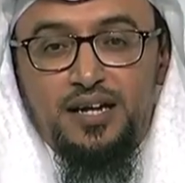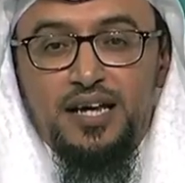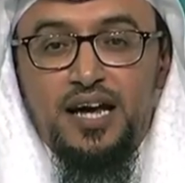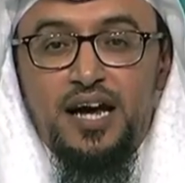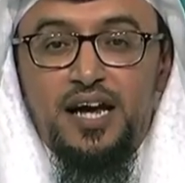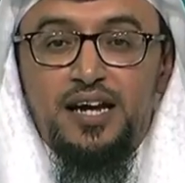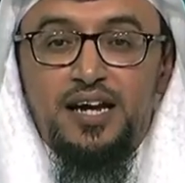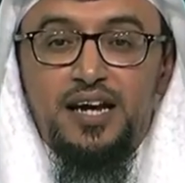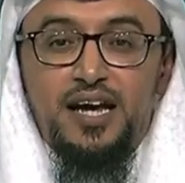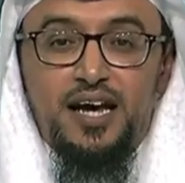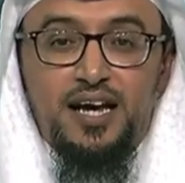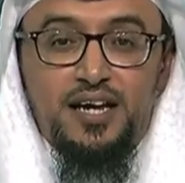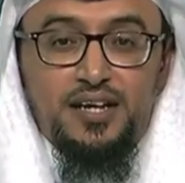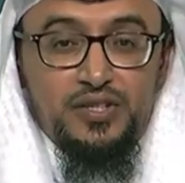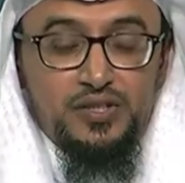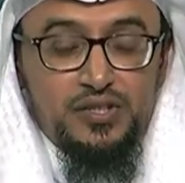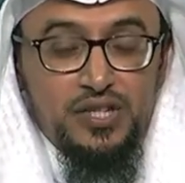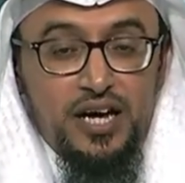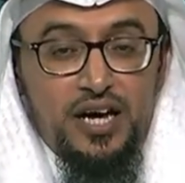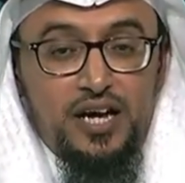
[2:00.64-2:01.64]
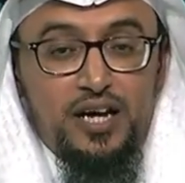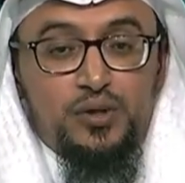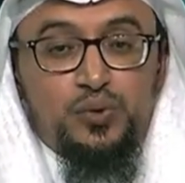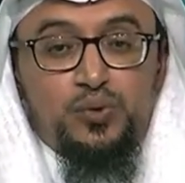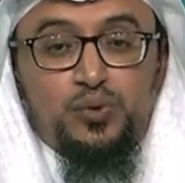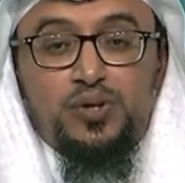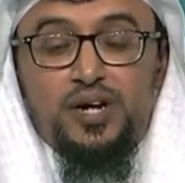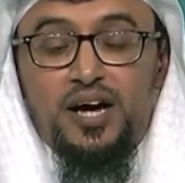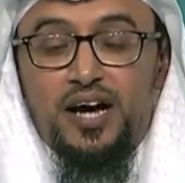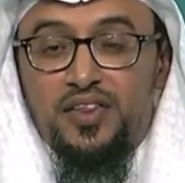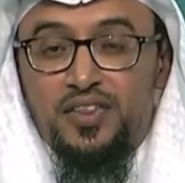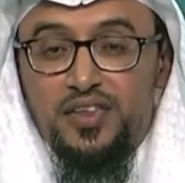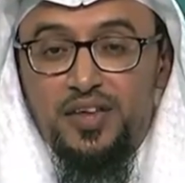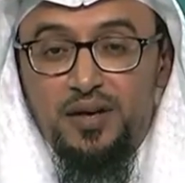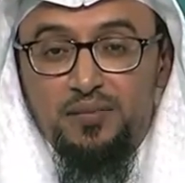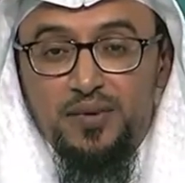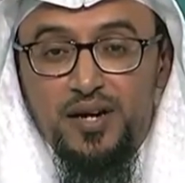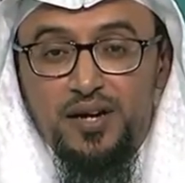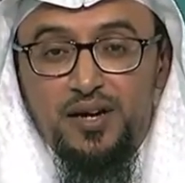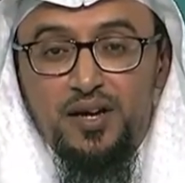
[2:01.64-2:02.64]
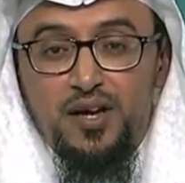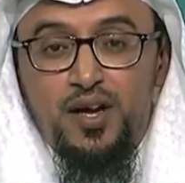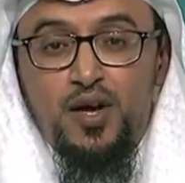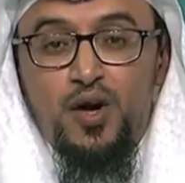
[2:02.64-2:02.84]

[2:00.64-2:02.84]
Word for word: لانها رساله عظيمه